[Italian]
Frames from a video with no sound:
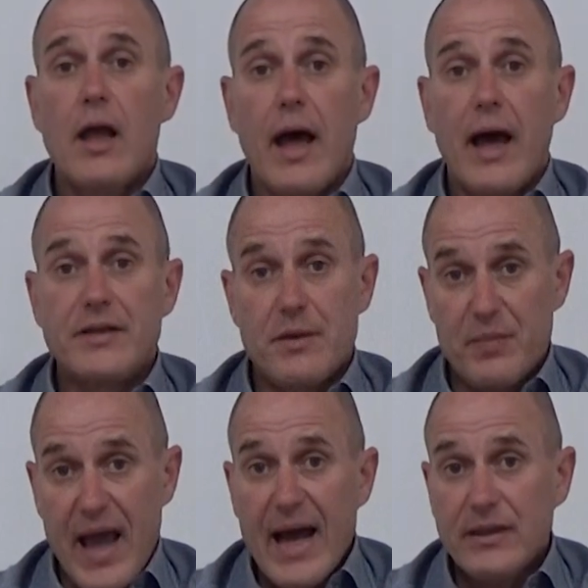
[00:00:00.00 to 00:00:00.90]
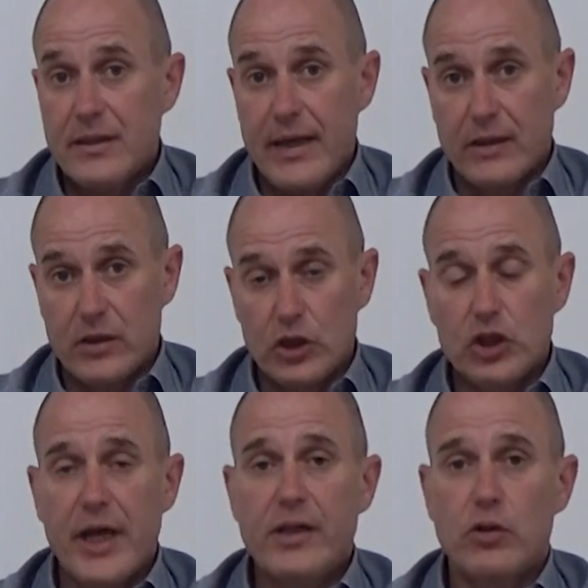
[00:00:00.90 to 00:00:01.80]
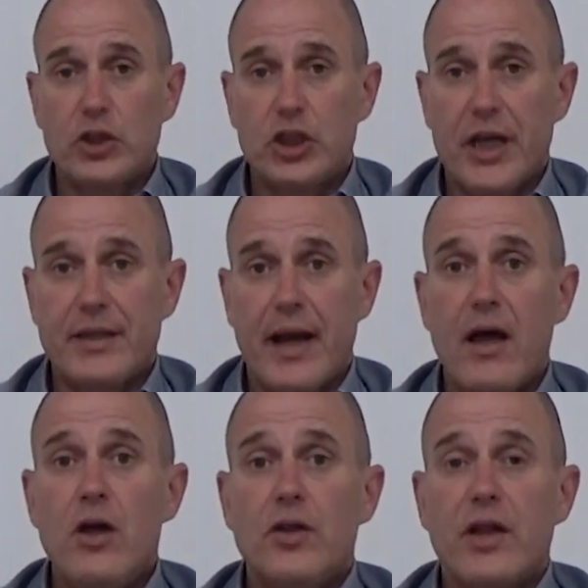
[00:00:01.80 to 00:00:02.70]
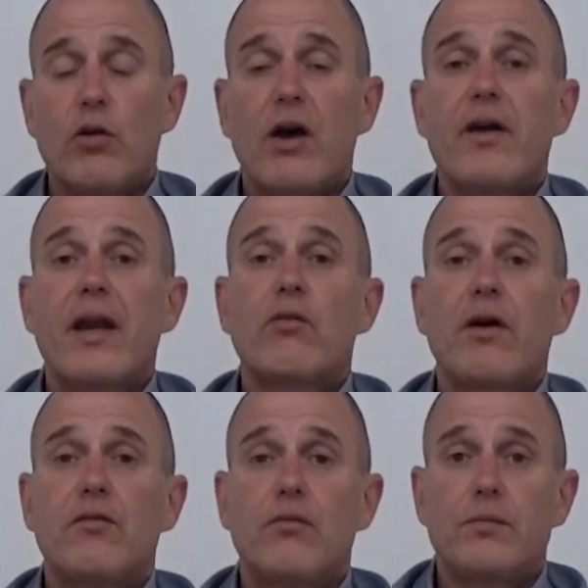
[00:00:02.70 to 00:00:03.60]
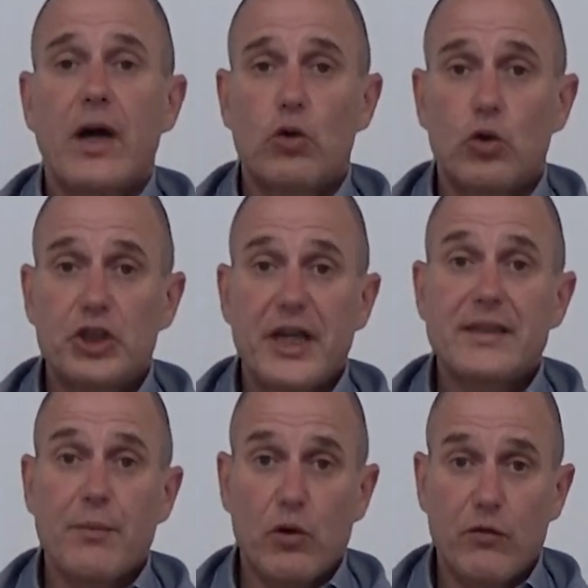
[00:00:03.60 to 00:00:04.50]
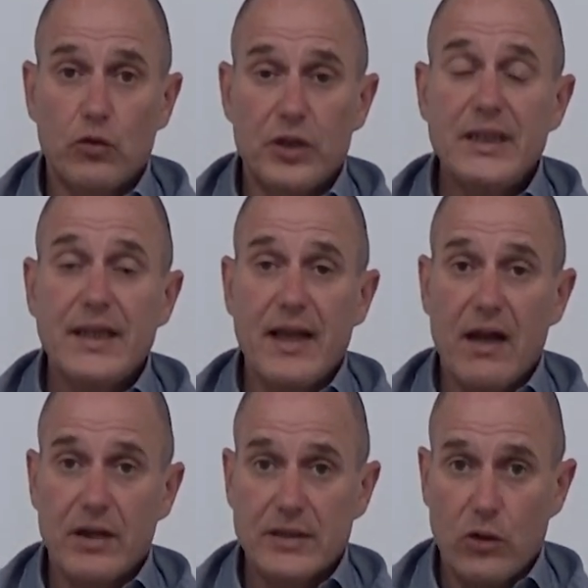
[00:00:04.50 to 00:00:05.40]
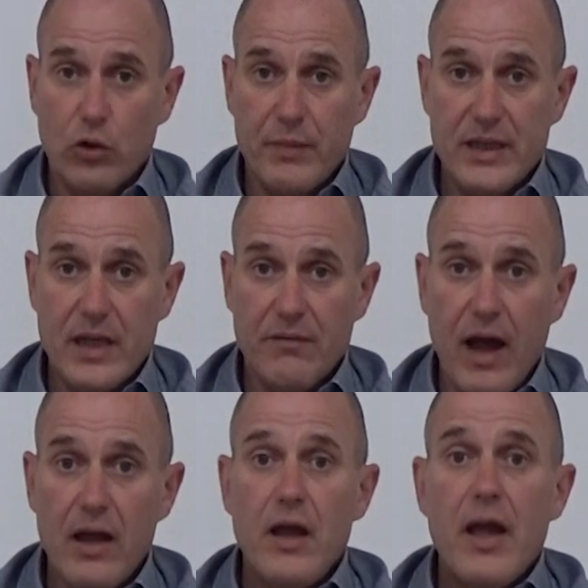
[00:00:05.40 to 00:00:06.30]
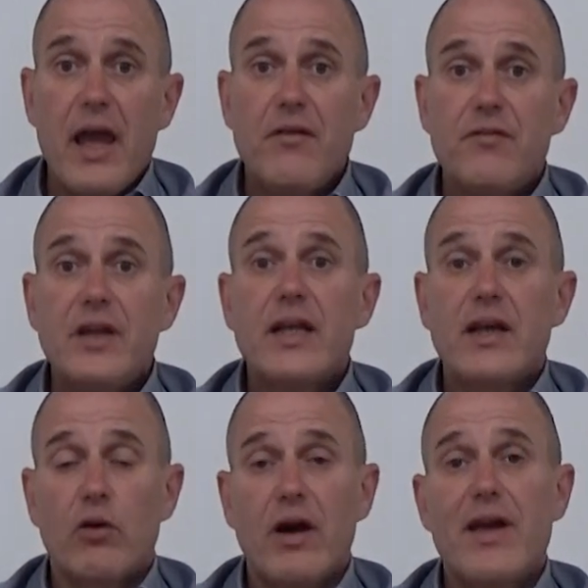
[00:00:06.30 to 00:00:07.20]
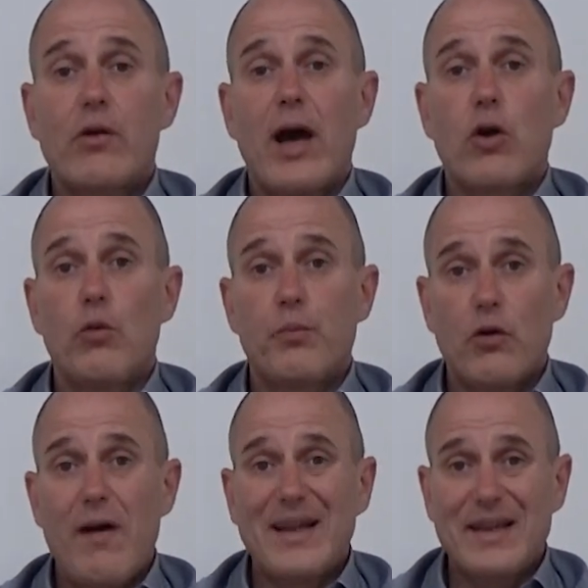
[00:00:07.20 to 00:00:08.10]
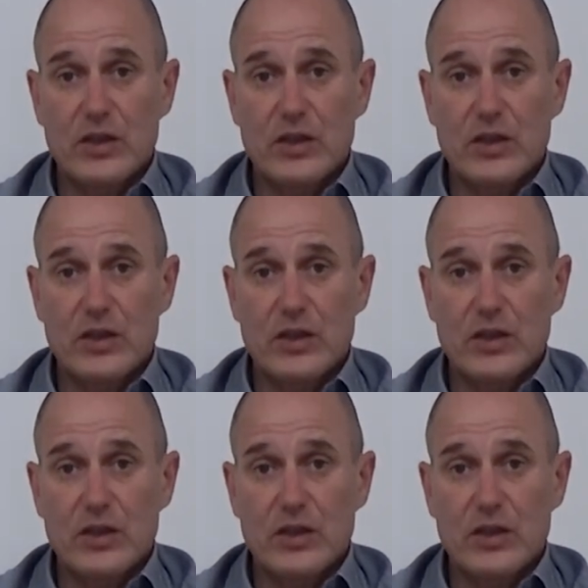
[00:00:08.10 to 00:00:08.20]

eh, di impianti, antincendio eccetera, devono avere una, una conoscenza approfondita della vasta normativa e infine devono avere una comprovata